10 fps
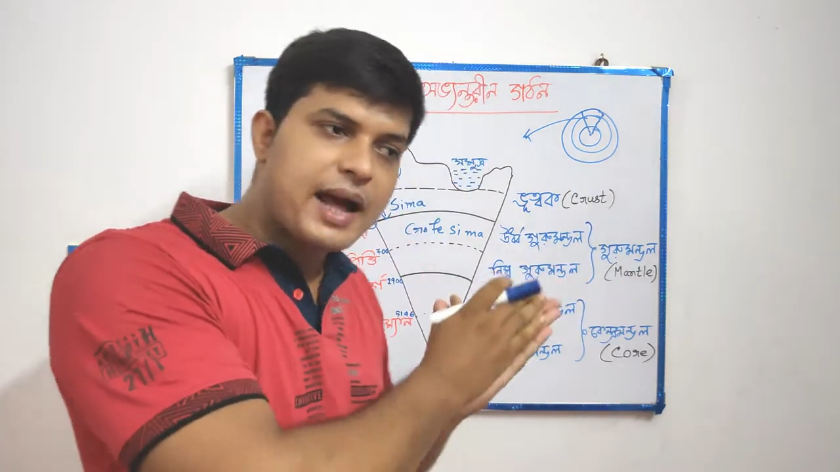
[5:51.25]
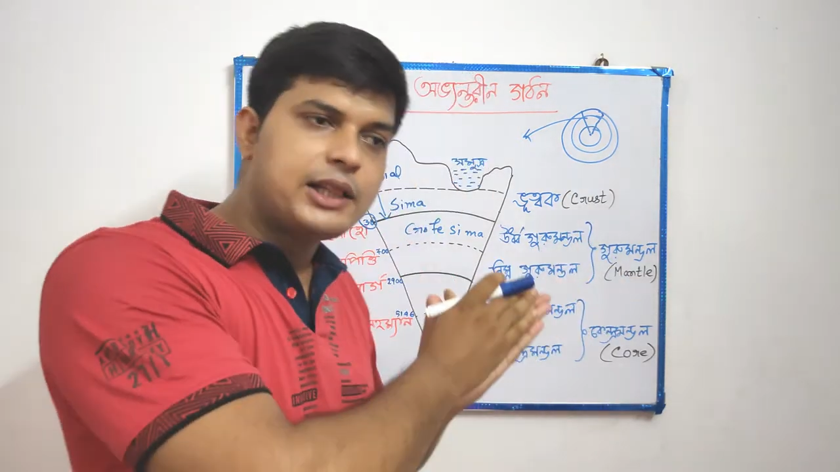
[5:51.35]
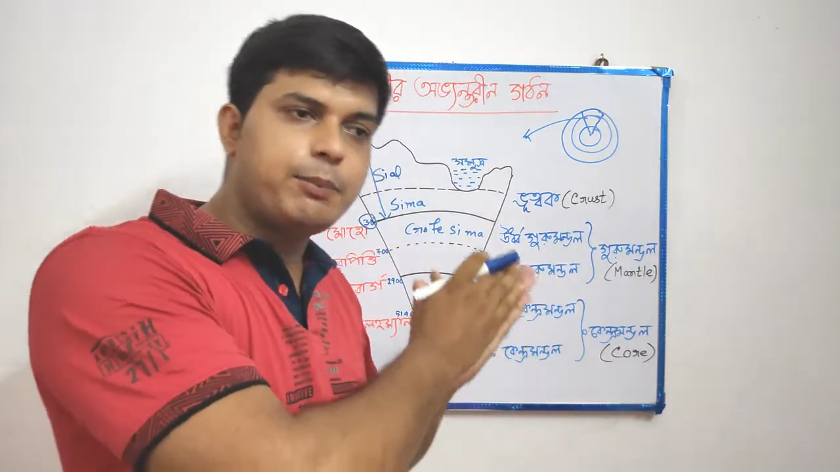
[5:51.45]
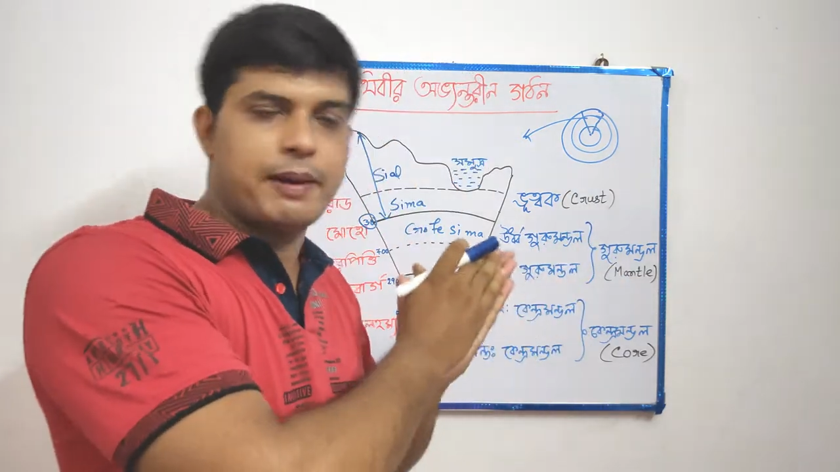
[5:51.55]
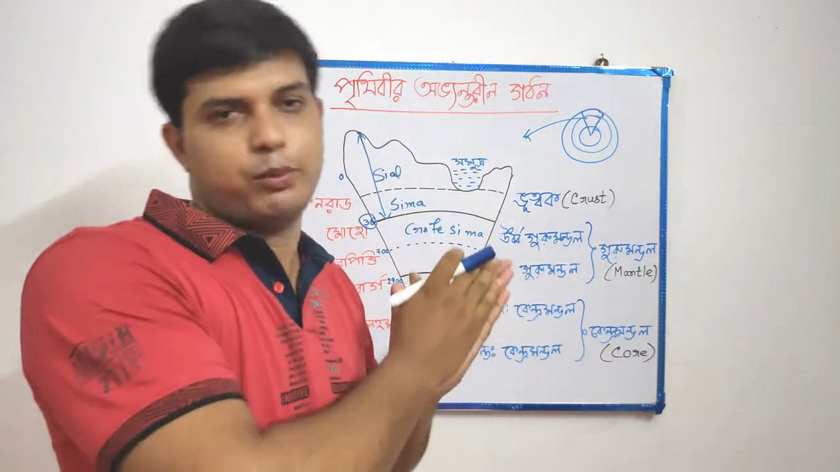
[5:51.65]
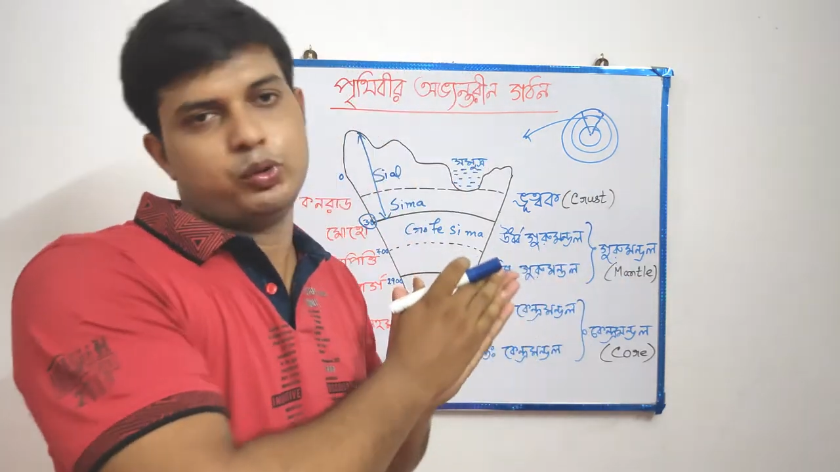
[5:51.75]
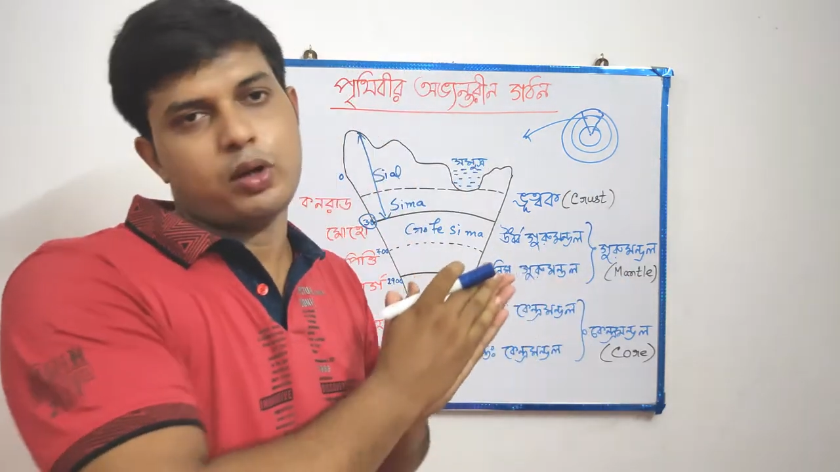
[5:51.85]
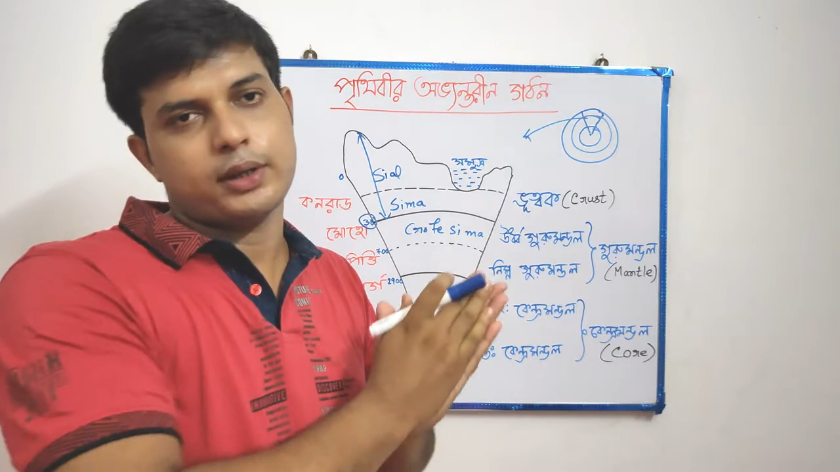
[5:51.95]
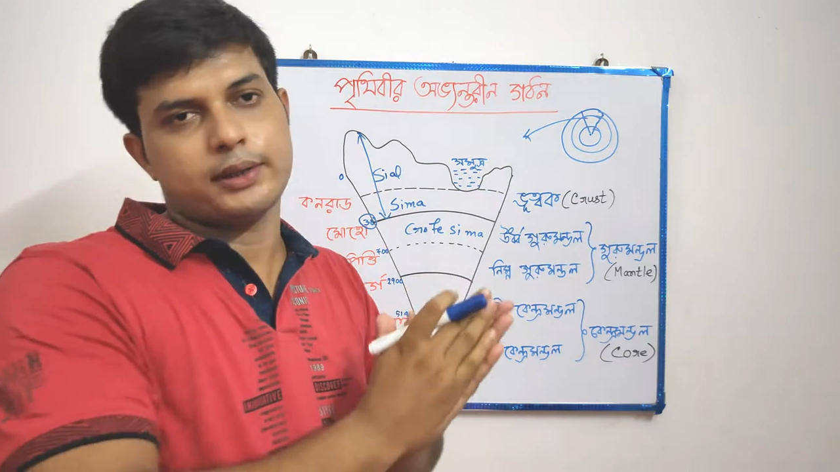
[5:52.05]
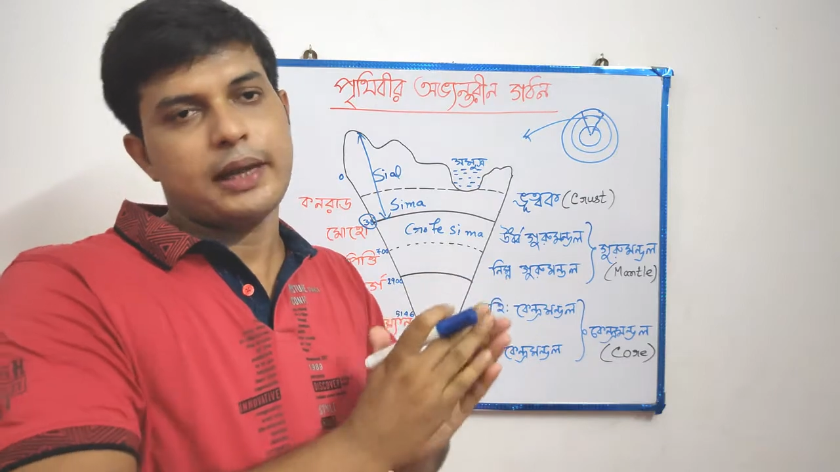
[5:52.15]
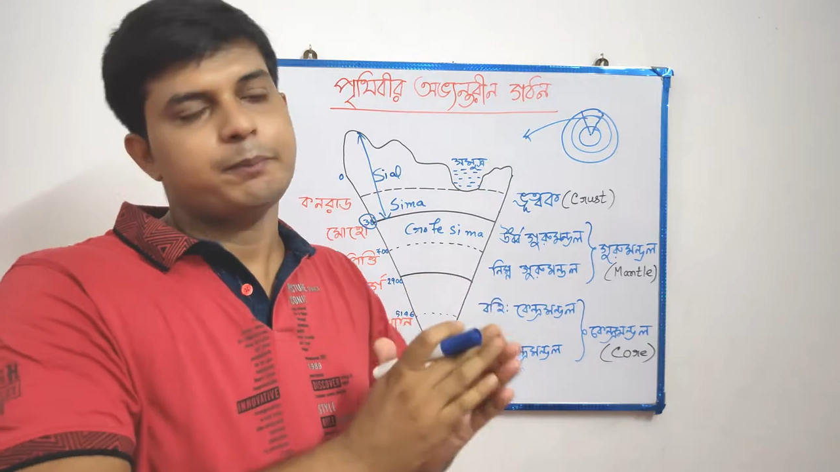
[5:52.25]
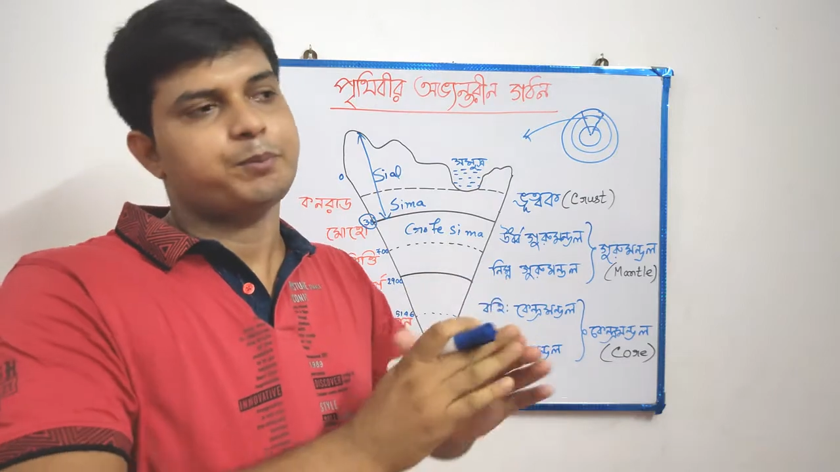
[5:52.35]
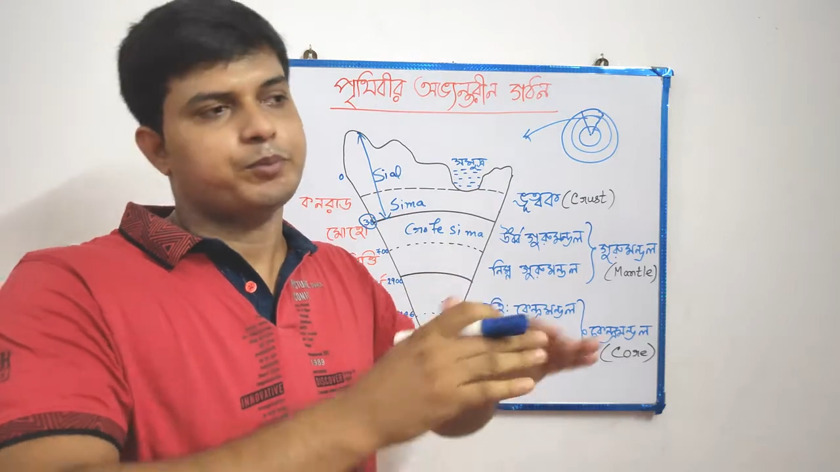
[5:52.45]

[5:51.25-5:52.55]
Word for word: পাত বা ভূতকটা